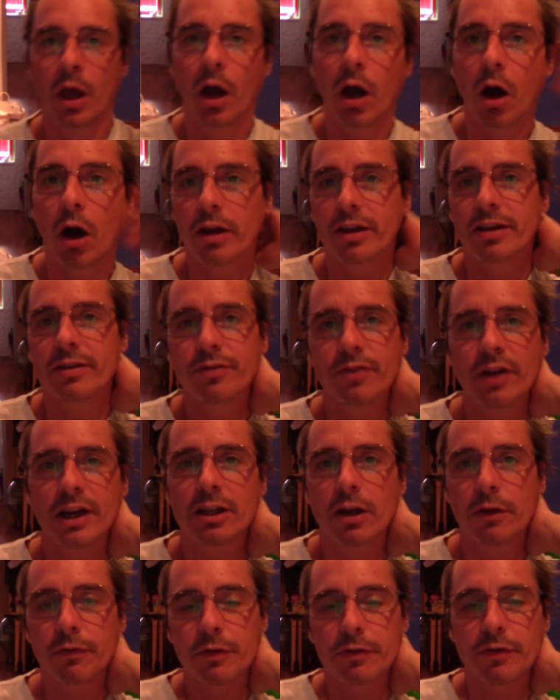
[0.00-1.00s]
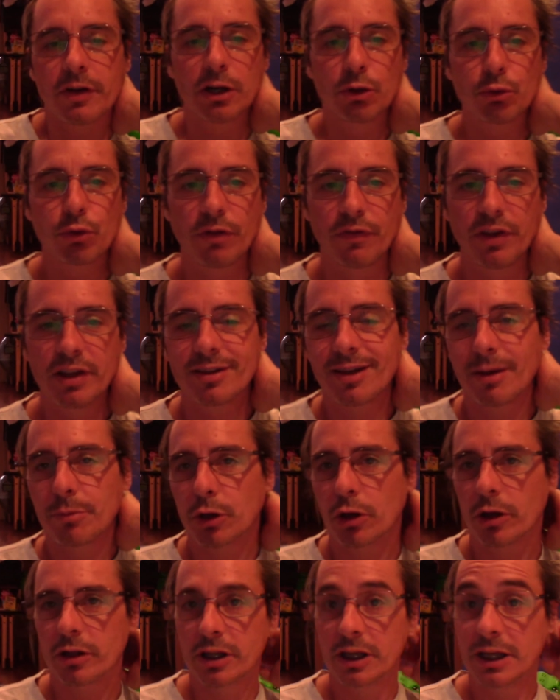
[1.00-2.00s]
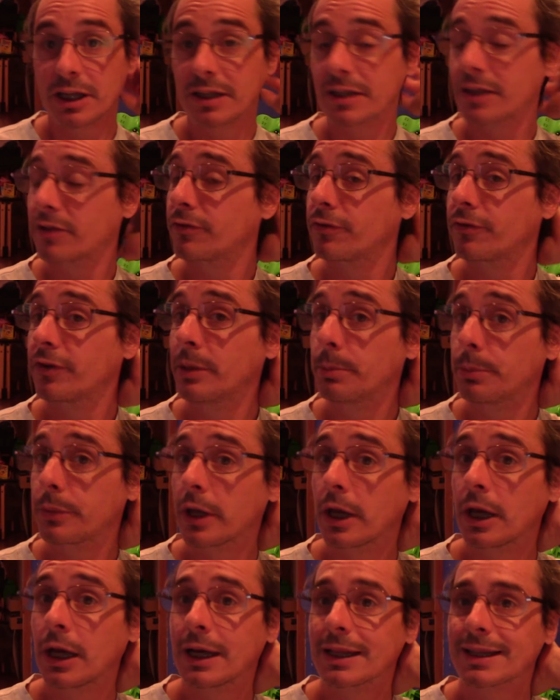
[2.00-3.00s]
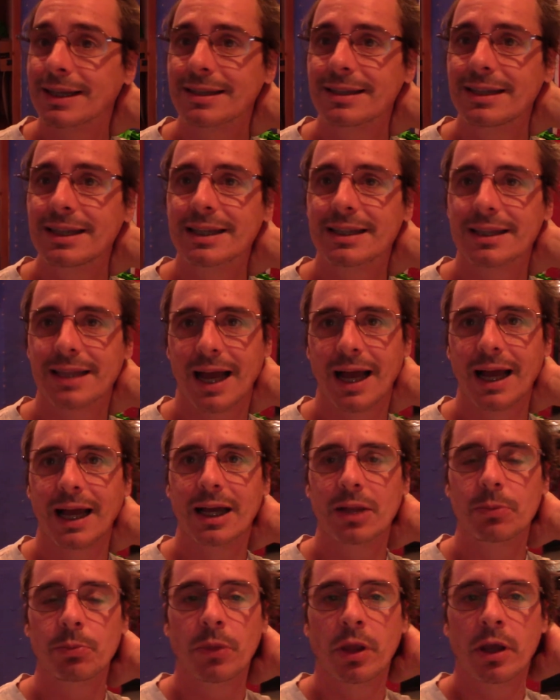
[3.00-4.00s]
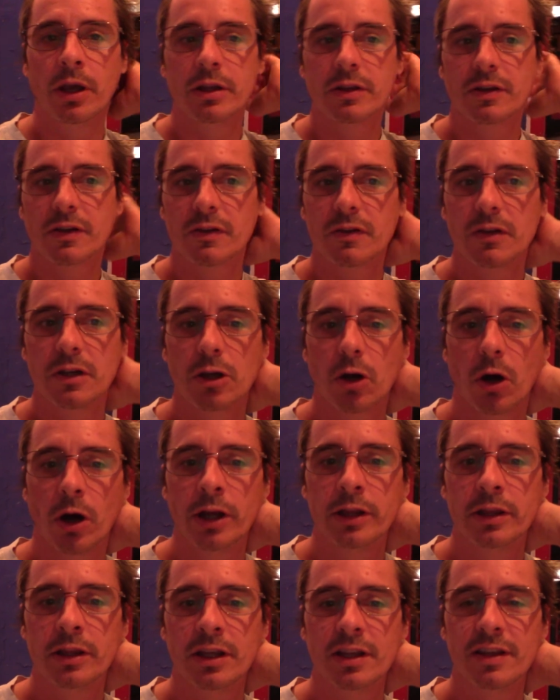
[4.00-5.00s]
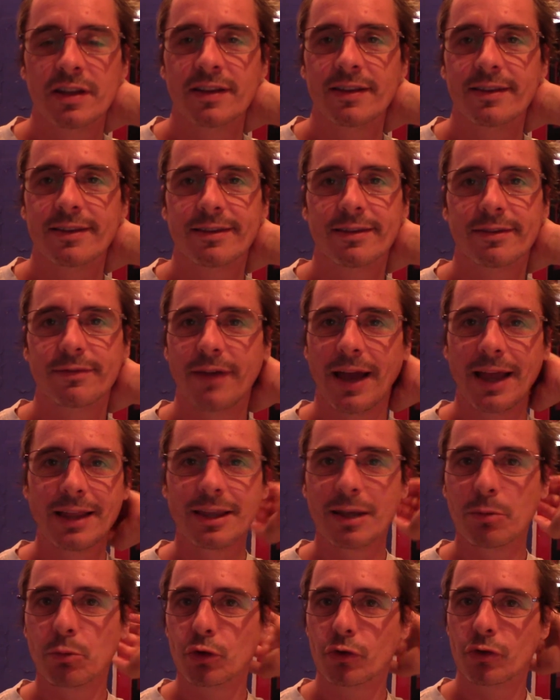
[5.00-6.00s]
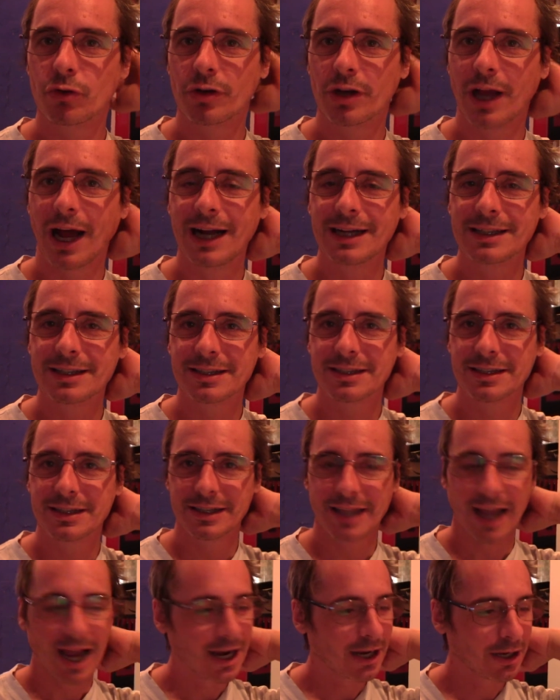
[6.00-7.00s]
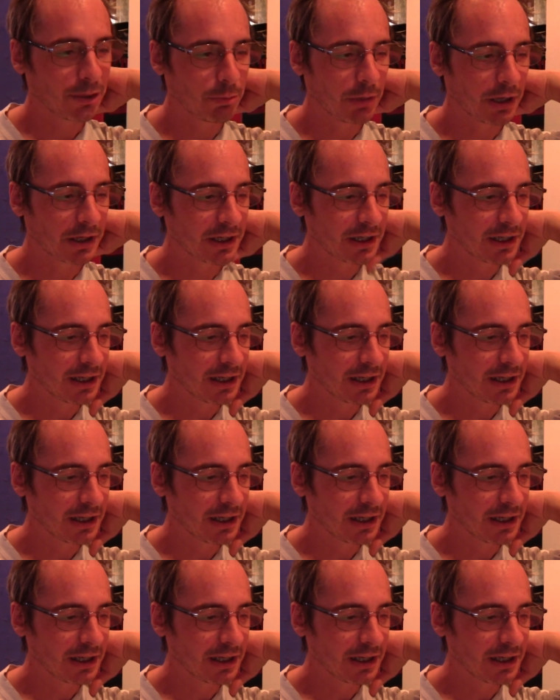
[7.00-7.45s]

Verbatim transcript: Euch ist vielleicht aufgefallen, unterwegs habe ich heute nicht gefilmt. Das liegt daran, dass ich heute den zweitemotionalsten Tag in meinem